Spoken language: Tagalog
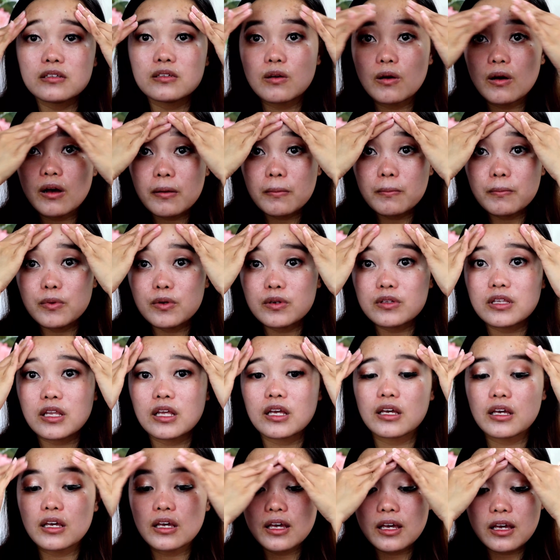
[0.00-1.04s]
So, I'm
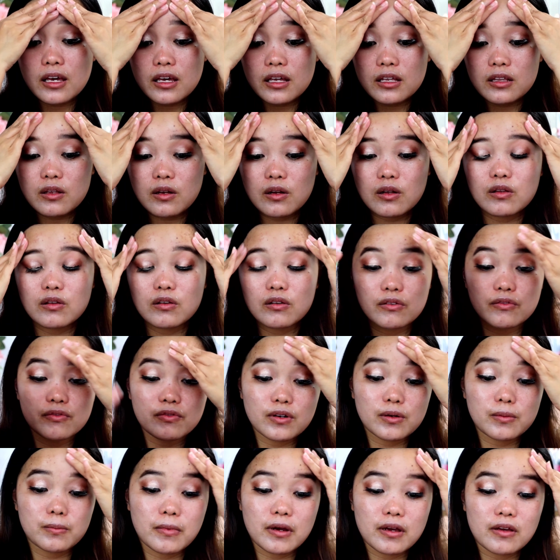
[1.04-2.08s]
putting it all
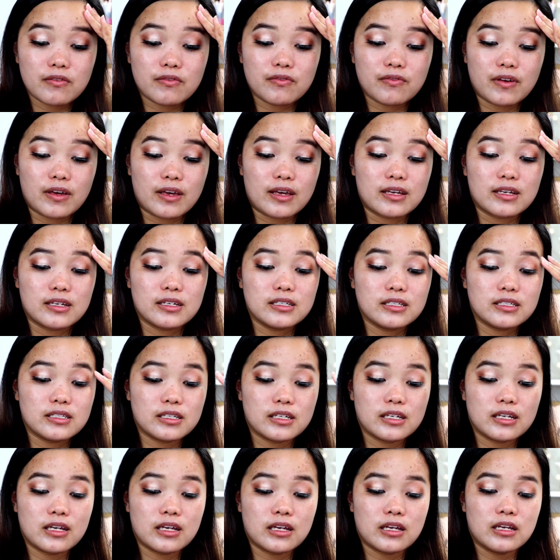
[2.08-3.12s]
over my
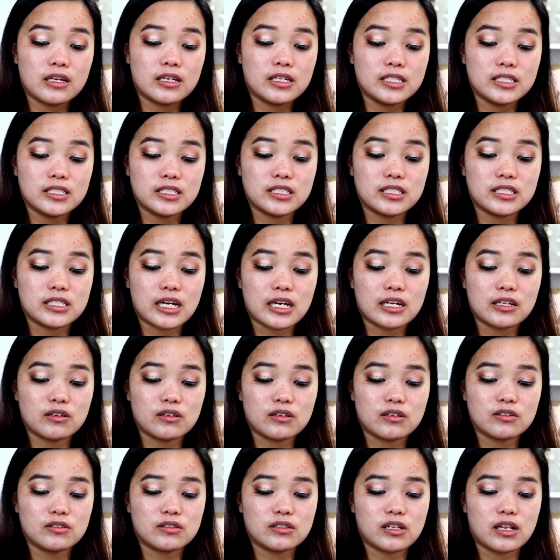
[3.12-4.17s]
face
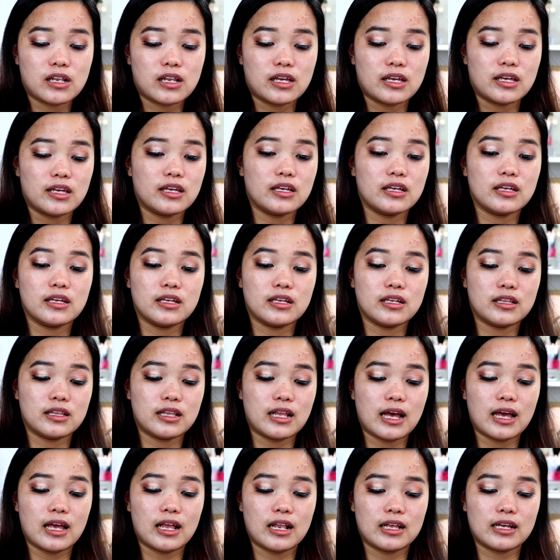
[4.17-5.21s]
generously
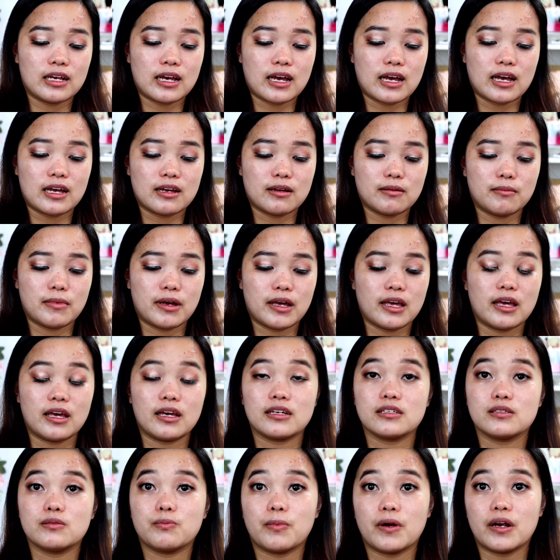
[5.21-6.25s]
dahil nga
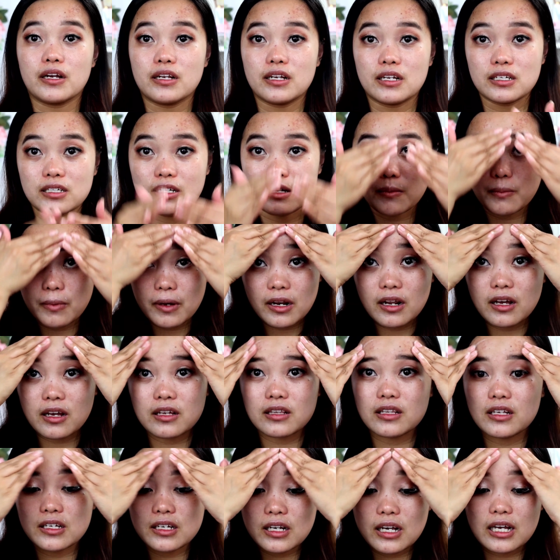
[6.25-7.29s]
may expire na siya.
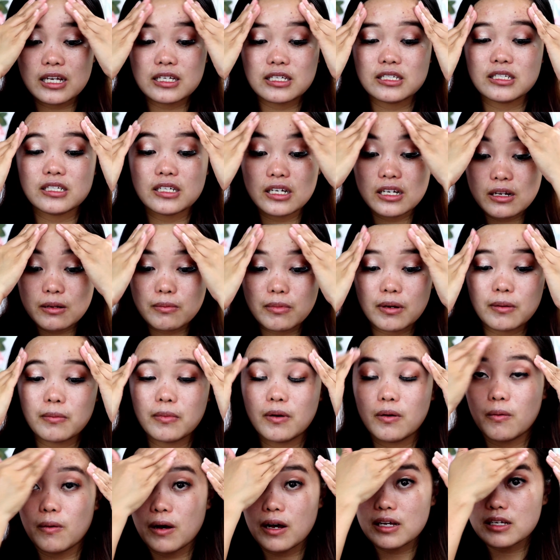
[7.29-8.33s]
Parang hindi kasi siya
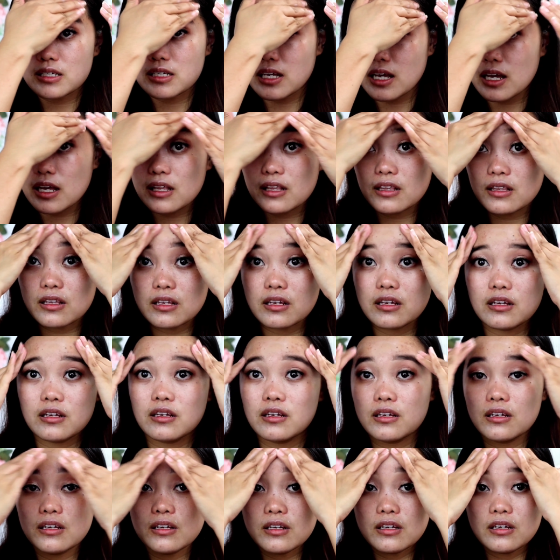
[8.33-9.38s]
napabawasan.
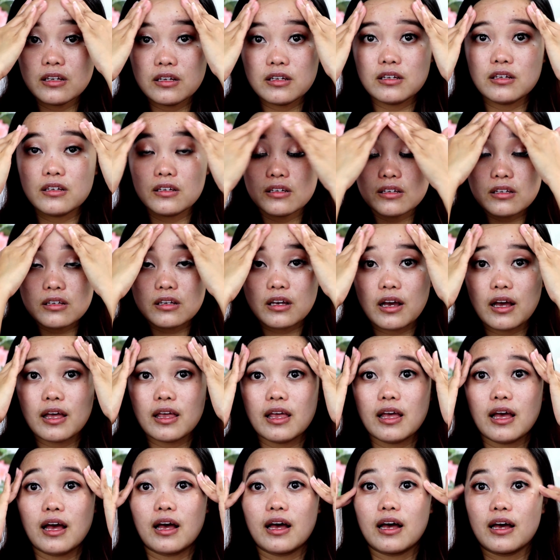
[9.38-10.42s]

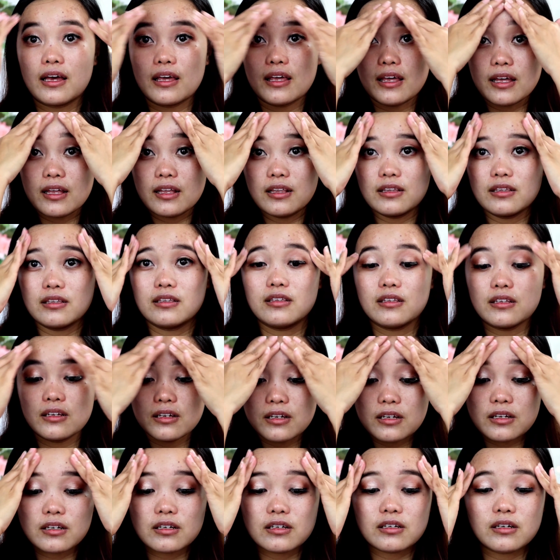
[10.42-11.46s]
Kaya, ayan.
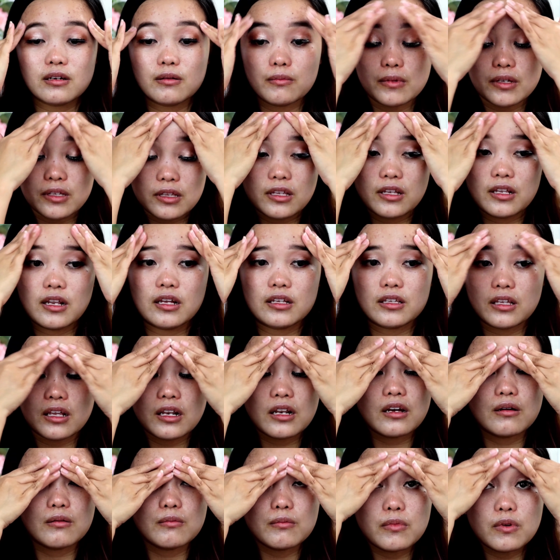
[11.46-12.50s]
Gamitin
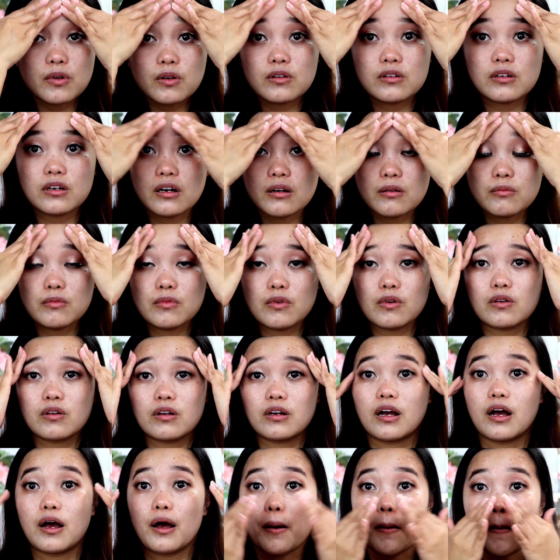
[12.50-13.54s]
natin ang
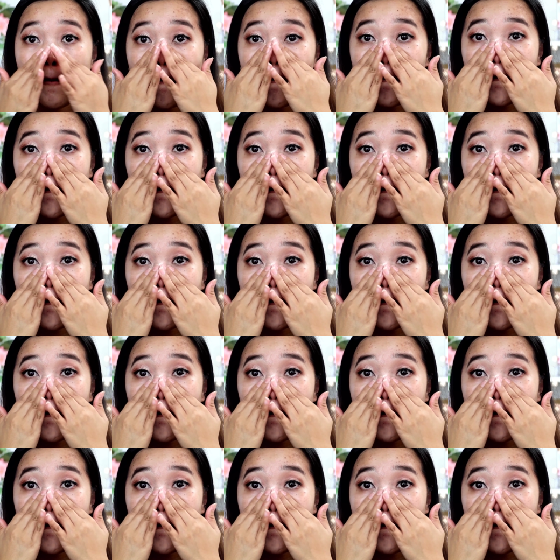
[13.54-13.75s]
bonggang-bongga.